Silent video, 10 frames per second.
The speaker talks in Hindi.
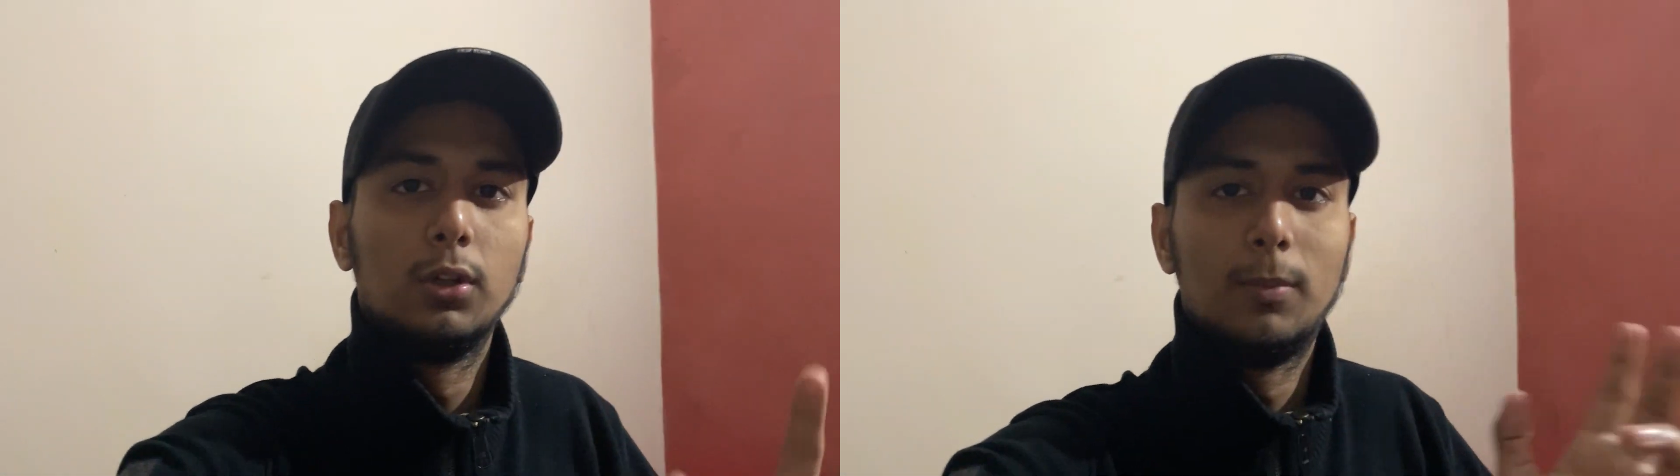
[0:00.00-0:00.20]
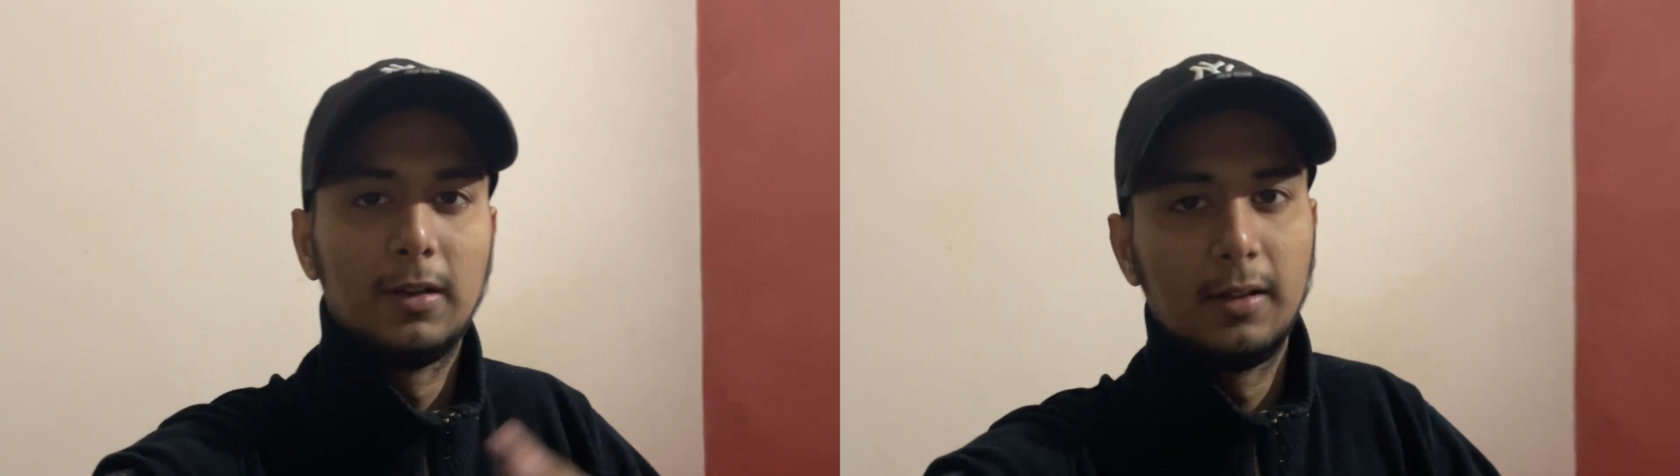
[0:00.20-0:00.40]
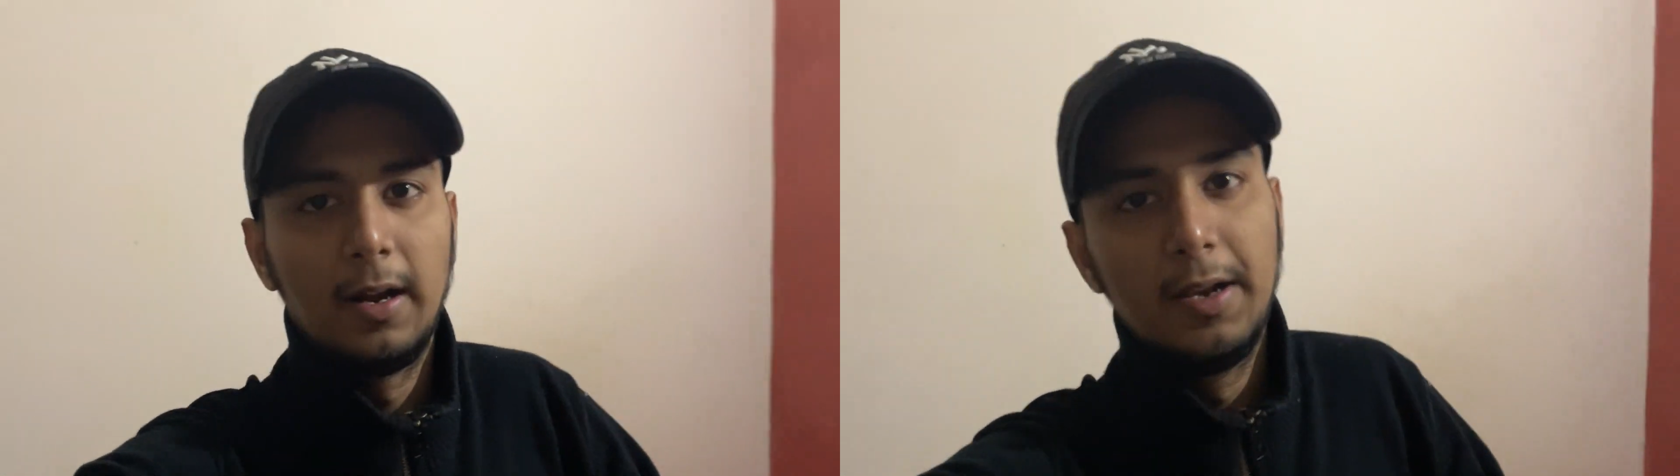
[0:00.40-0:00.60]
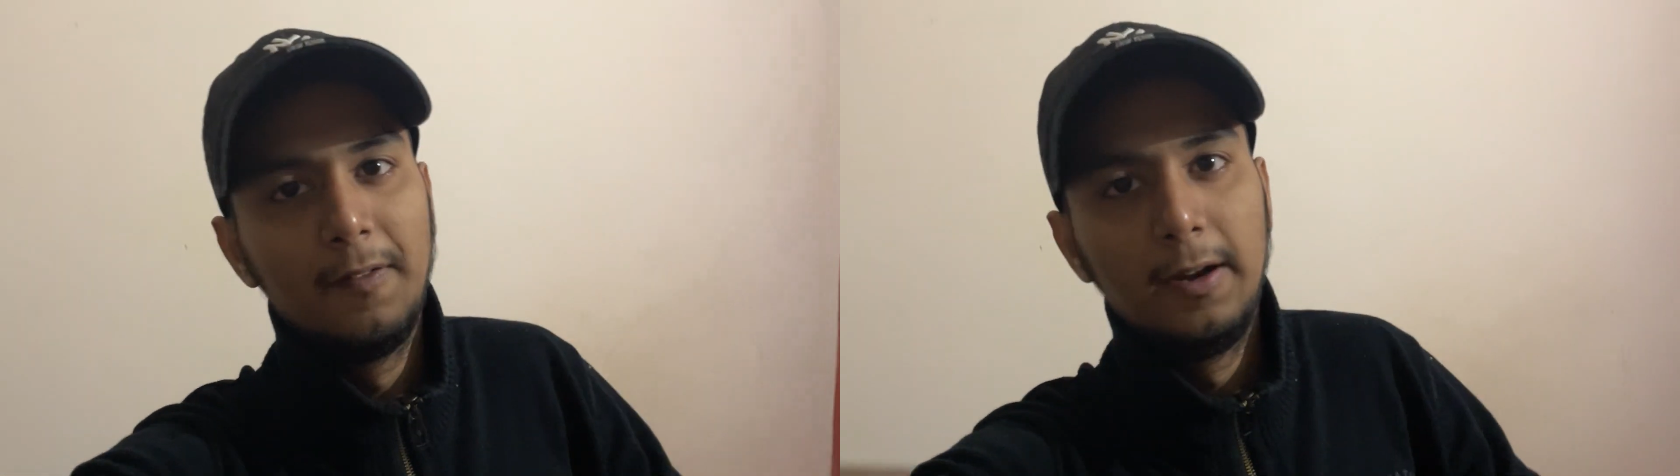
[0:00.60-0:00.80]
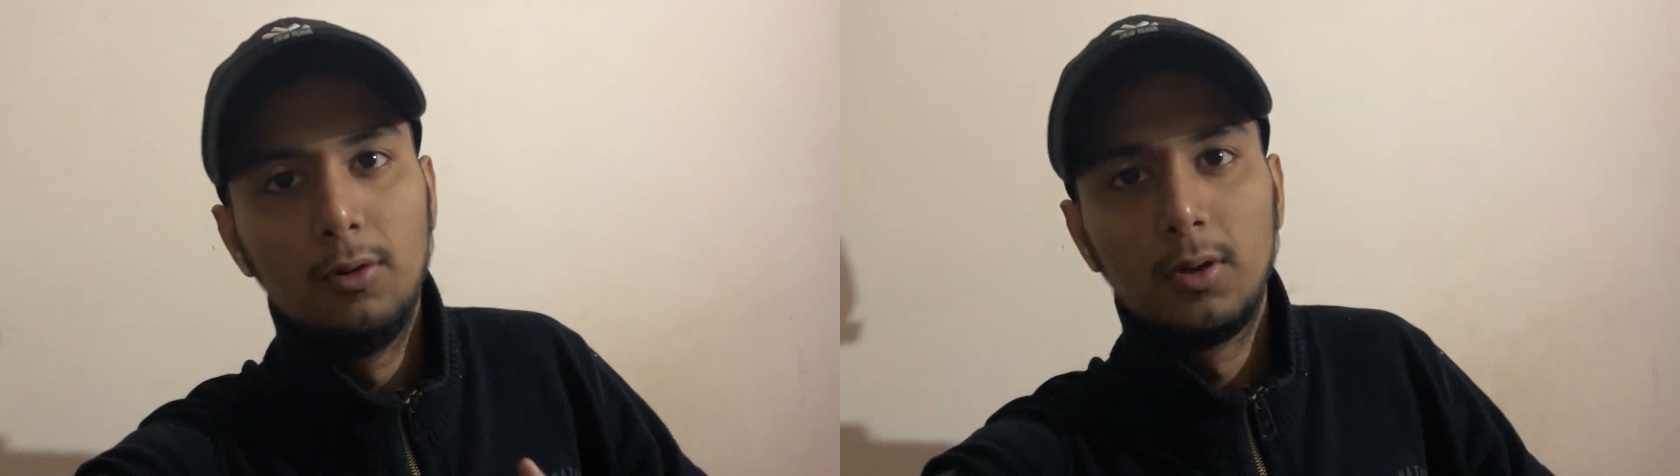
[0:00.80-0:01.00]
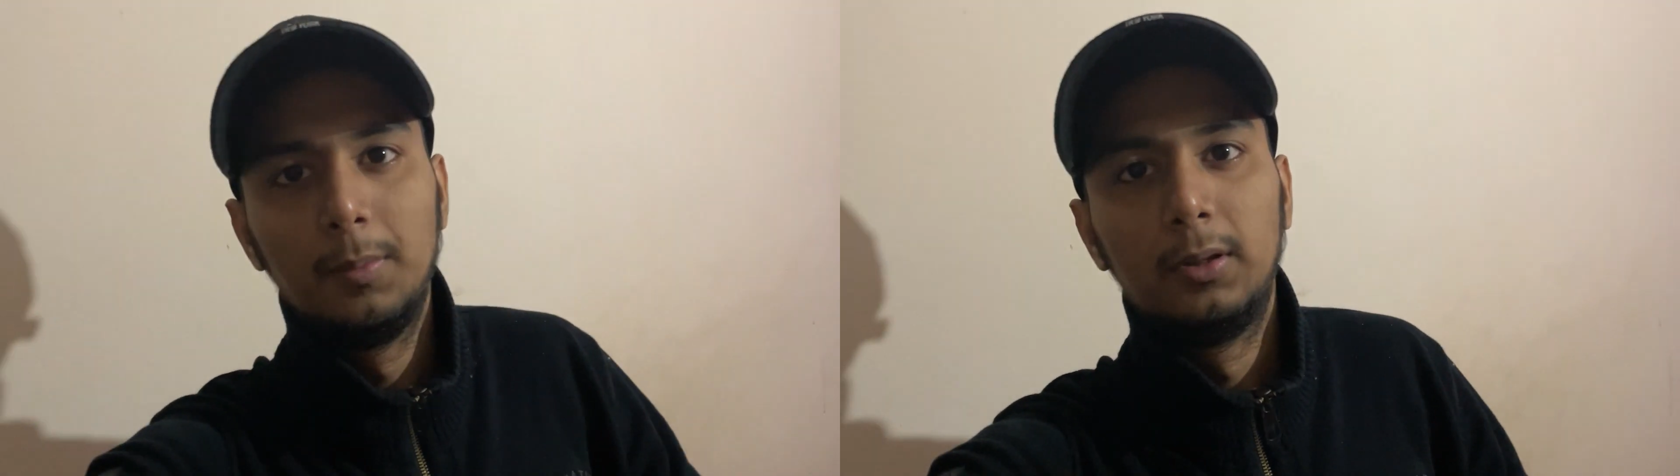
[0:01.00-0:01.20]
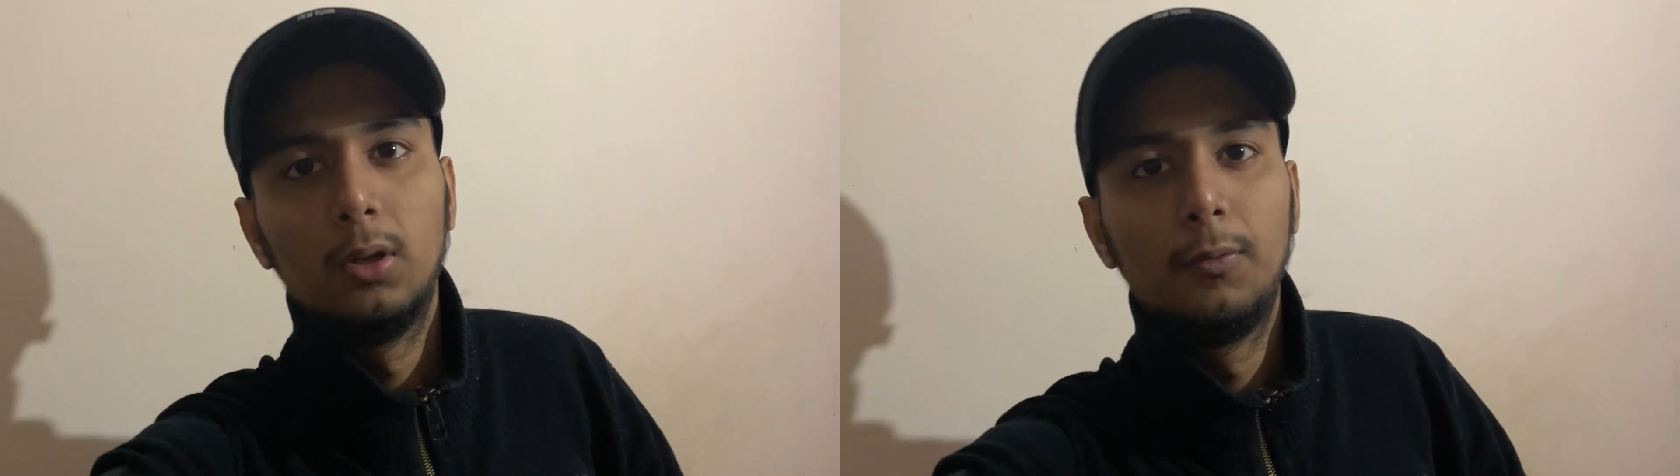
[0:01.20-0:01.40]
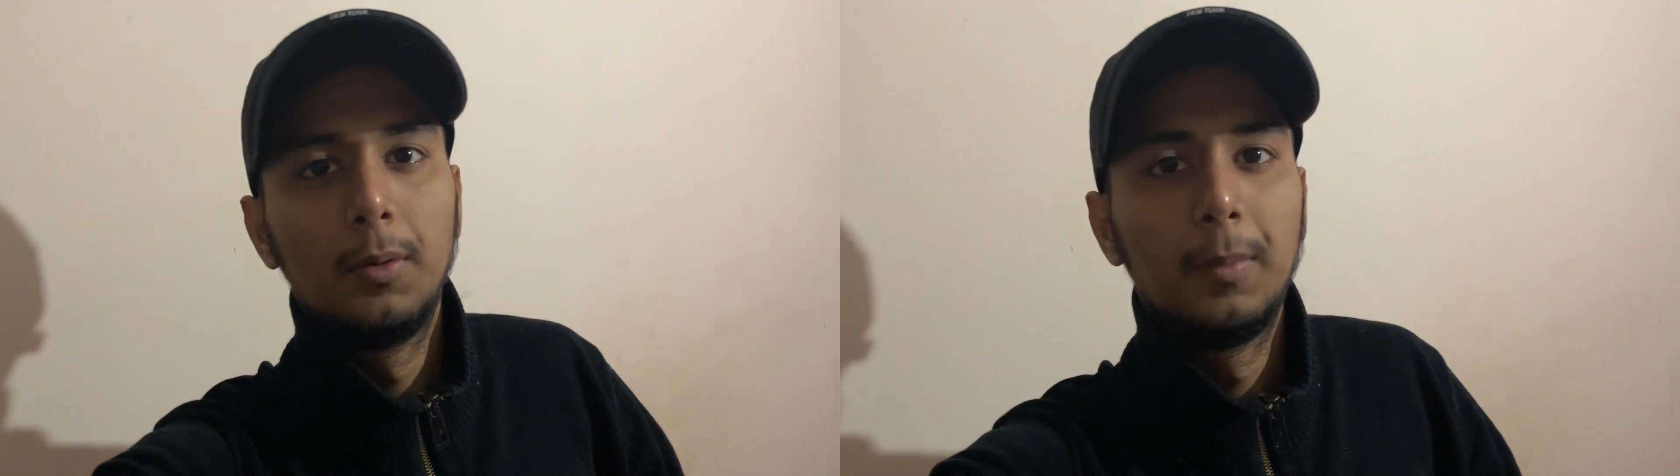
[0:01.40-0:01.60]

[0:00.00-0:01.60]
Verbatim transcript: के दोबार से रेडी वेडी होकर मिलता हूँ फिर